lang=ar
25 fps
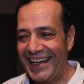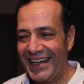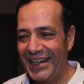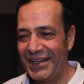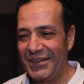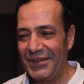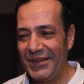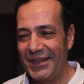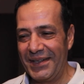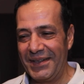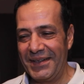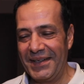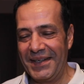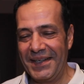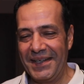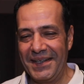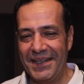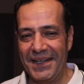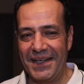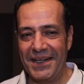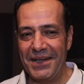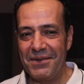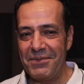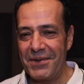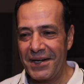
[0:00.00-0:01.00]
هو
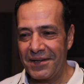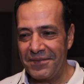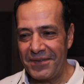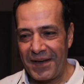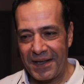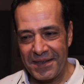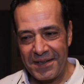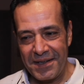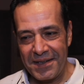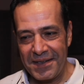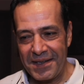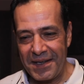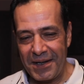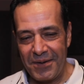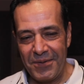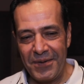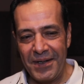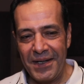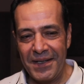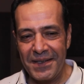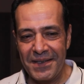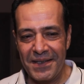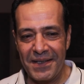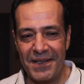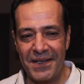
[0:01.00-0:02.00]
الله يبارك في حضرتك
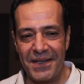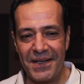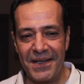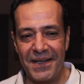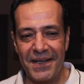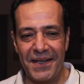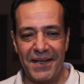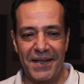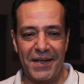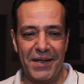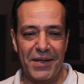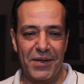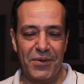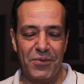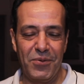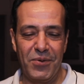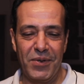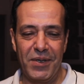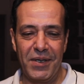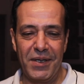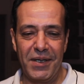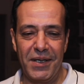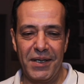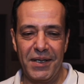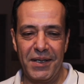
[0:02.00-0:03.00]
اولا آه،
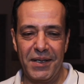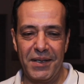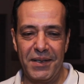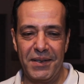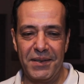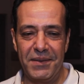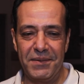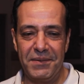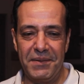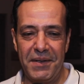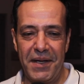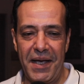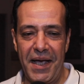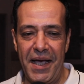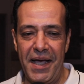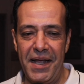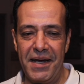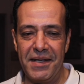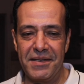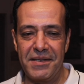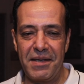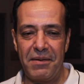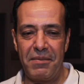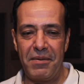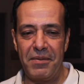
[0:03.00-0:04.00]

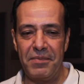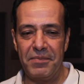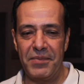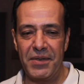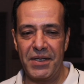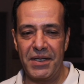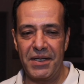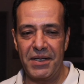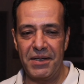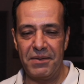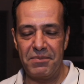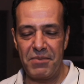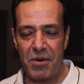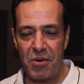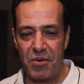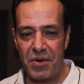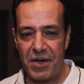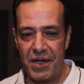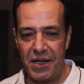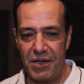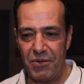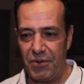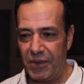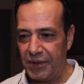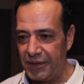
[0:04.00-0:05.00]
واهلا طبعا
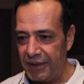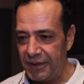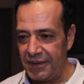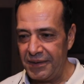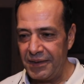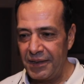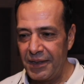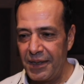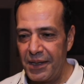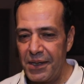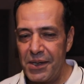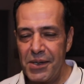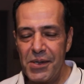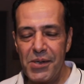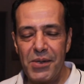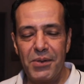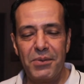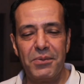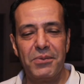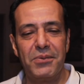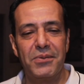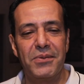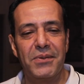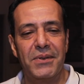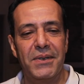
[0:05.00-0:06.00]
بموقع الوطن
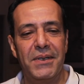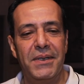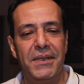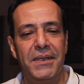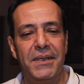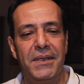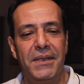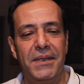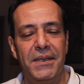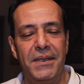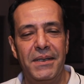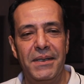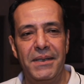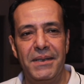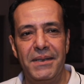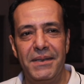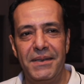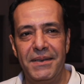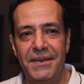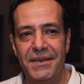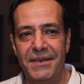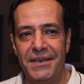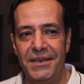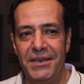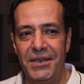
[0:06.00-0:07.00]

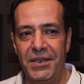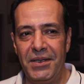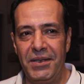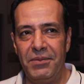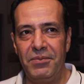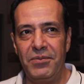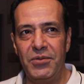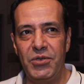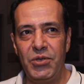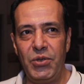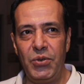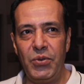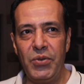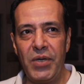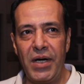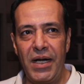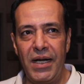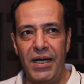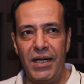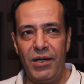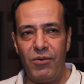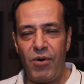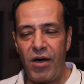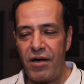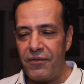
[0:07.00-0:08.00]
والمشعور على
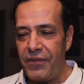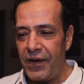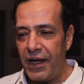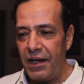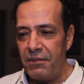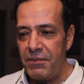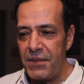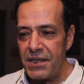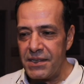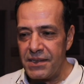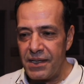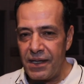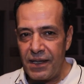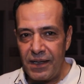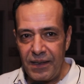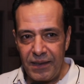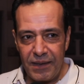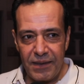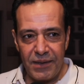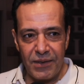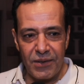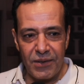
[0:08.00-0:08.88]
الوقفه على المسرح